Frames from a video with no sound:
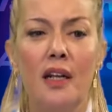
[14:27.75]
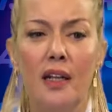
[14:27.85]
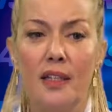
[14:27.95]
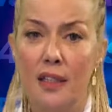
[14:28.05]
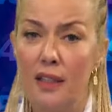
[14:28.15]

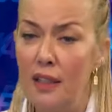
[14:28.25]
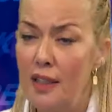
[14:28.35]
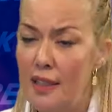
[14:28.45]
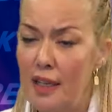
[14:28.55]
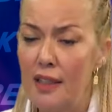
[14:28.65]
E,
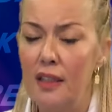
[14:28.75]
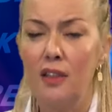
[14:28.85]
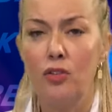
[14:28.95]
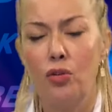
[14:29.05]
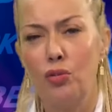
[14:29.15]
yine
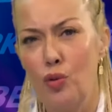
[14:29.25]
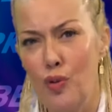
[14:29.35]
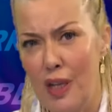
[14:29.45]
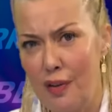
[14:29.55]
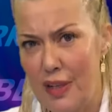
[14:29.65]
sezgileri çok
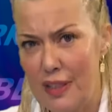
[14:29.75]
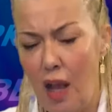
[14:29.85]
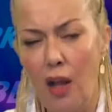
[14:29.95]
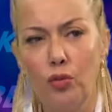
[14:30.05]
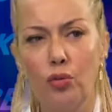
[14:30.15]
yüksek ve
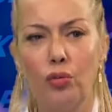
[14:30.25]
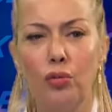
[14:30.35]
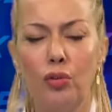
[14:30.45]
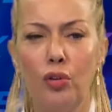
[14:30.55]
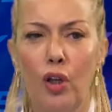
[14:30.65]

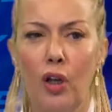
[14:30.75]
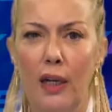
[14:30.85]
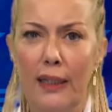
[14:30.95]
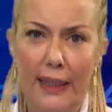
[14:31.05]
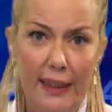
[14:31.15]
sağduyulu
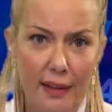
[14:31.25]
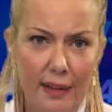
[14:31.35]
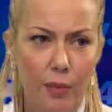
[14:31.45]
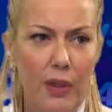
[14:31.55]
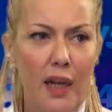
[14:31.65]
hareket
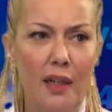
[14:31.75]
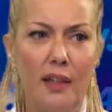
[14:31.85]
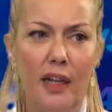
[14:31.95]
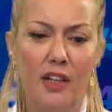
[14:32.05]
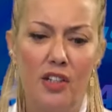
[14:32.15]
edebilen,
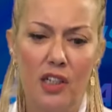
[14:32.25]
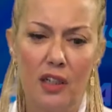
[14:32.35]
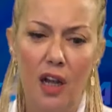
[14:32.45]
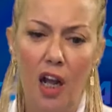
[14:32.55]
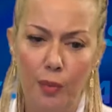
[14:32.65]
iç
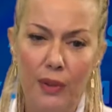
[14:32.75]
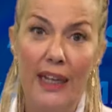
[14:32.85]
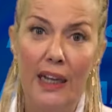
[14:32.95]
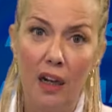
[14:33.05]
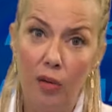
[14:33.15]
kalbine
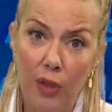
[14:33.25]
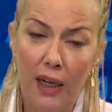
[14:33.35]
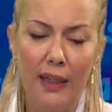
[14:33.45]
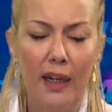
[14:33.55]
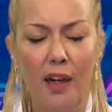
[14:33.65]

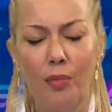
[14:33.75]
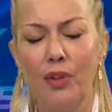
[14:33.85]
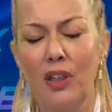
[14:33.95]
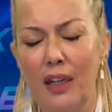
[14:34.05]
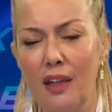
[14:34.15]
ilhamlar gelen
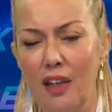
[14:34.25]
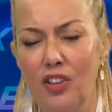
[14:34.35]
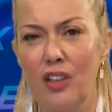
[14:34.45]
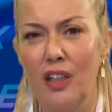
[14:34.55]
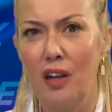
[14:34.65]
bir
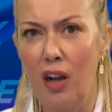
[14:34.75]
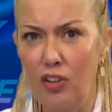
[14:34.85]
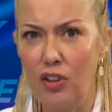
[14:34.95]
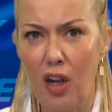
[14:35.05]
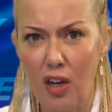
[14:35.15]
enerjide
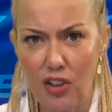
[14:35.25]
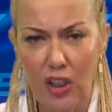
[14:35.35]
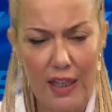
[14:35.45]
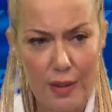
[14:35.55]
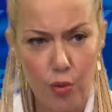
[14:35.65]
karşı
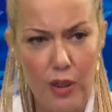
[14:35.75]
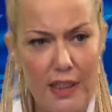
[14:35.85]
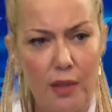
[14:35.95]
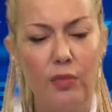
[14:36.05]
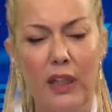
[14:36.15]
karşıyayız. Bu
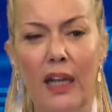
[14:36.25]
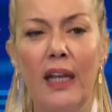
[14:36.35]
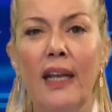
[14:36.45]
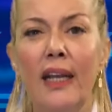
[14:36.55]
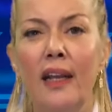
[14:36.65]
isimde
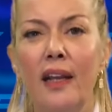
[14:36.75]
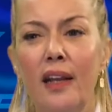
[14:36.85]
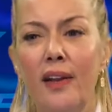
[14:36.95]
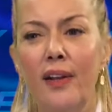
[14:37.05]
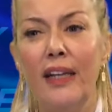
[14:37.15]

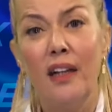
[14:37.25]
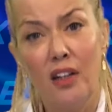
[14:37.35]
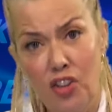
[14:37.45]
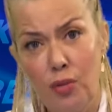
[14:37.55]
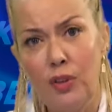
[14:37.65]
e,
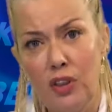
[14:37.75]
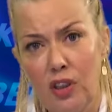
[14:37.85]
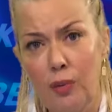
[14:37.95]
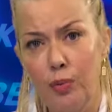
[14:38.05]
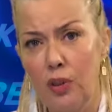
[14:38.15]
inatçı bir
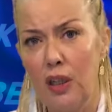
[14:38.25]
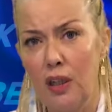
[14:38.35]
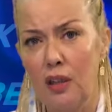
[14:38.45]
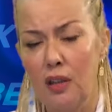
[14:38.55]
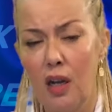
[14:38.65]

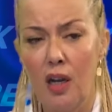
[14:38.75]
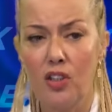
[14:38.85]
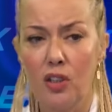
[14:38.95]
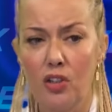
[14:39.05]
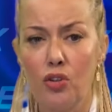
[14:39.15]
yapıyla
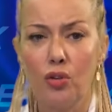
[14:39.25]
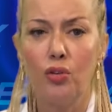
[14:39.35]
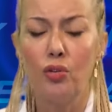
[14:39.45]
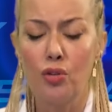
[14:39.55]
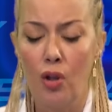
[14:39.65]

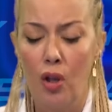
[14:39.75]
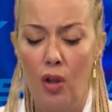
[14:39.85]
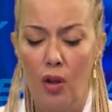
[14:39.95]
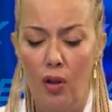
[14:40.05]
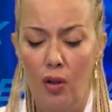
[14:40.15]
karşılaşıyoruz
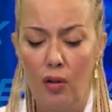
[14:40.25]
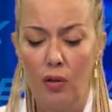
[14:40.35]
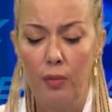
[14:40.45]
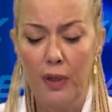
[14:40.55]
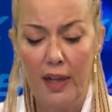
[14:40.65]
e,
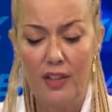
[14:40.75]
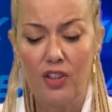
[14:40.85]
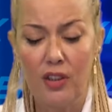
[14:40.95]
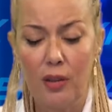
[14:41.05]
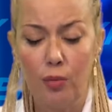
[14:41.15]

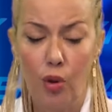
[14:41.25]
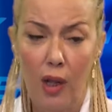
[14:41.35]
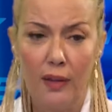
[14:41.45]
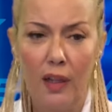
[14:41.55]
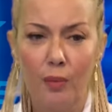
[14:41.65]
birazcık da bu
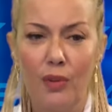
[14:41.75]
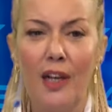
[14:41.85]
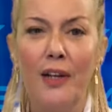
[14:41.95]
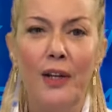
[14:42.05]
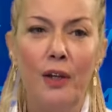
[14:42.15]

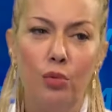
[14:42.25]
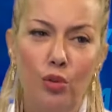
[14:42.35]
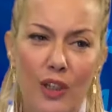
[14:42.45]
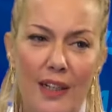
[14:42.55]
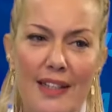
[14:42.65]
anlamda.
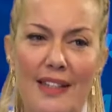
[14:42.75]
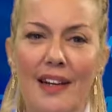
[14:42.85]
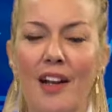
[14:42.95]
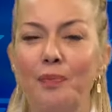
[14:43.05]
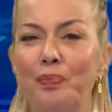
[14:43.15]
Bunun yanı
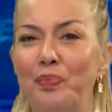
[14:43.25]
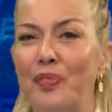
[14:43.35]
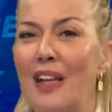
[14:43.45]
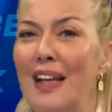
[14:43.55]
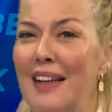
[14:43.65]
sıra
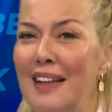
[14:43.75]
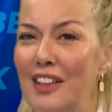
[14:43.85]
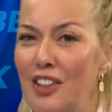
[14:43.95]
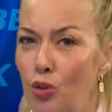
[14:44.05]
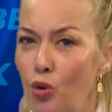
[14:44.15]

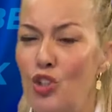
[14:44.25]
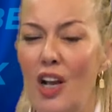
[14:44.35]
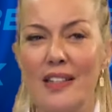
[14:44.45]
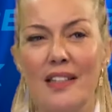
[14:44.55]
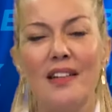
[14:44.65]
e, çok
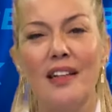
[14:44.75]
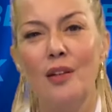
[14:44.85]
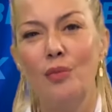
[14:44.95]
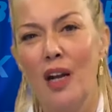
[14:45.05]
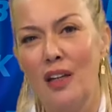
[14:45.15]
şanslı
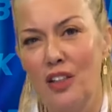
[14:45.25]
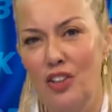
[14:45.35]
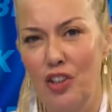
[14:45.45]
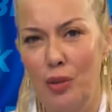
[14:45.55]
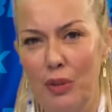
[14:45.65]
deneyimler
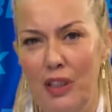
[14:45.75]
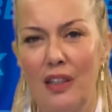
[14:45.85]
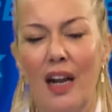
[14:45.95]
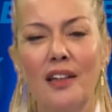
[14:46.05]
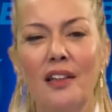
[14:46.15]

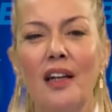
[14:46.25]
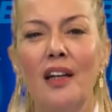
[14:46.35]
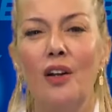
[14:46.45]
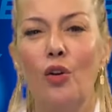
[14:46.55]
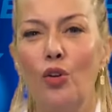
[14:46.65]
yaşayabilirler.
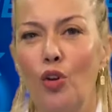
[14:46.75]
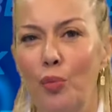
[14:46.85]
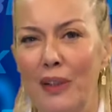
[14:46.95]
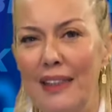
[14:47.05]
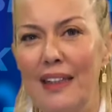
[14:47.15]

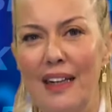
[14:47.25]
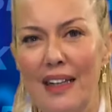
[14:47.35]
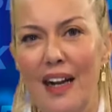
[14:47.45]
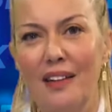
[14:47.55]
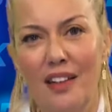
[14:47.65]
Öngörmedikleri
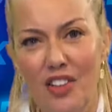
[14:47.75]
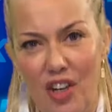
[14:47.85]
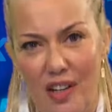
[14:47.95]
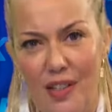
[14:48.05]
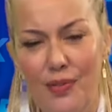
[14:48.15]
yerden
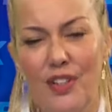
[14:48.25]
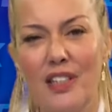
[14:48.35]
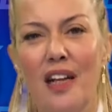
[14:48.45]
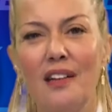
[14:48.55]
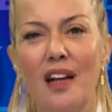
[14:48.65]
şanslı
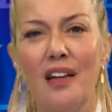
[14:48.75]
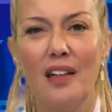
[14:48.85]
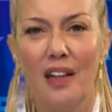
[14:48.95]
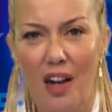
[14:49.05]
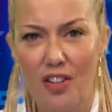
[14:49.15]

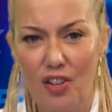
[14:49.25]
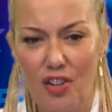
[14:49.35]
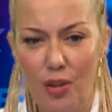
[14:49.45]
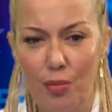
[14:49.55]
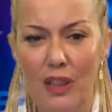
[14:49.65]
fırsatlarla
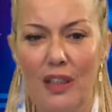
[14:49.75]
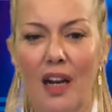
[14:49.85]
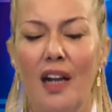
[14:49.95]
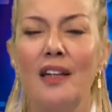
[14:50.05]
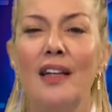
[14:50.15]

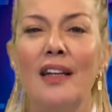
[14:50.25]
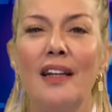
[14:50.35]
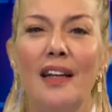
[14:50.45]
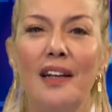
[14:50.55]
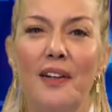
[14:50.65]
karşılaşabilirler.
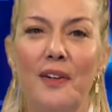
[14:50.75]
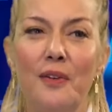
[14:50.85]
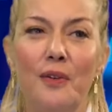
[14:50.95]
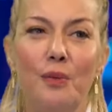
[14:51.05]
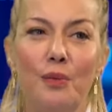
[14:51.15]

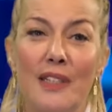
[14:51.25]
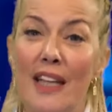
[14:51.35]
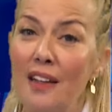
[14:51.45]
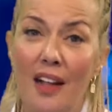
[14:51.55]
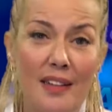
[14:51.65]
E,
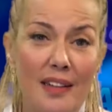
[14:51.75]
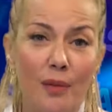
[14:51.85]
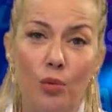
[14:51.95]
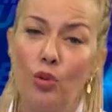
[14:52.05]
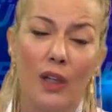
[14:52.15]

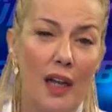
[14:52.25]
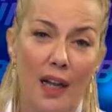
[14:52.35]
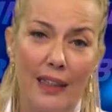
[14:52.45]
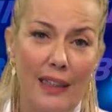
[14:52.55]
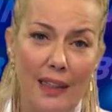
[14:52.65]
sanatla
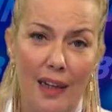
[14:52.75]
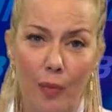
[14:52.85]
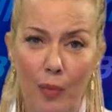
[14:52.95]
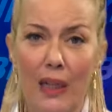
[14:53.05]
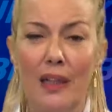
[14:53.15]
mutlaka
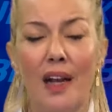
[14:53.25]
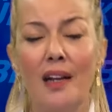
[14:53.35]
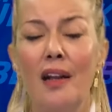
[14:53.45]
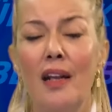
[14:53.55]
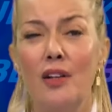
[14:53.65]

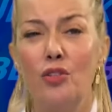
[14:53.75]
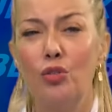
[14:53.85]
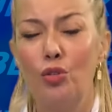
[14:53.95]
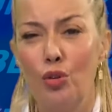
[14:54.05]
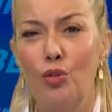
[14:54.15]
ilgilenmeliler
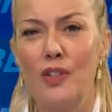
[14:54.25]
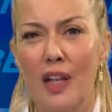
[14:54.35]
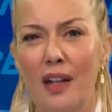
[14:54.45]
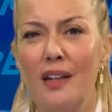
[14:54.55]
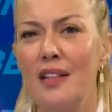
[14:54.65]
çünkü
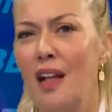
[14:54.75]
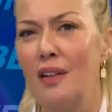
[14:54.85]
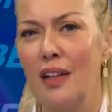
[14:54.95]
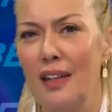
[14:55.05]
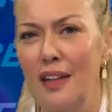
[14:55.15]

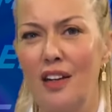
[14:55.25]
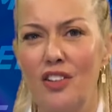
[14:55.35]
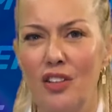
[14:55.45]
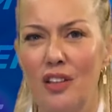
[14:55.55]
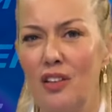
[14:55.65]
sanatsal
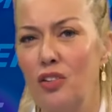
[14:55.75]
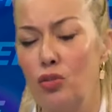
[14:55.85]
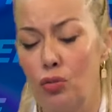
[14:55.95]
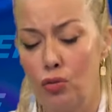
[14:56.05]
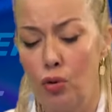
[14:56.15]
enerjileri
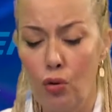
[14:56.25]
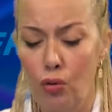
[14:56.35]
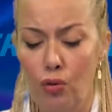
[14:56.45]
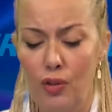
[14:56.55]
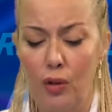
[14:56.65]
çok, çok
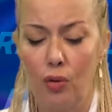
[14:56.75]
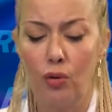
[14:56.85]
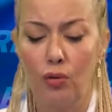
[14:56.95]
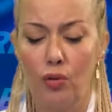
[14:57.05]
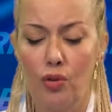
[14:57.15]
yüksek
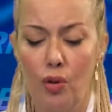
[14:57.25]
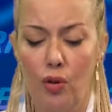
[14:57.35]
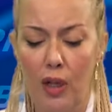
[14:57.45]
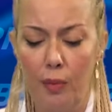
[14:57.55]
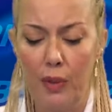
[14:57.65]
olduğunu
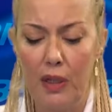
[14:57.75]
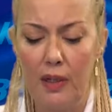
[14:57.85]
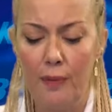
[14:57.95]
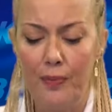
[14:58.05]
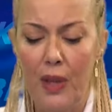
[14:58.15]

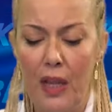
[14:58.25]
söyleyebilirim.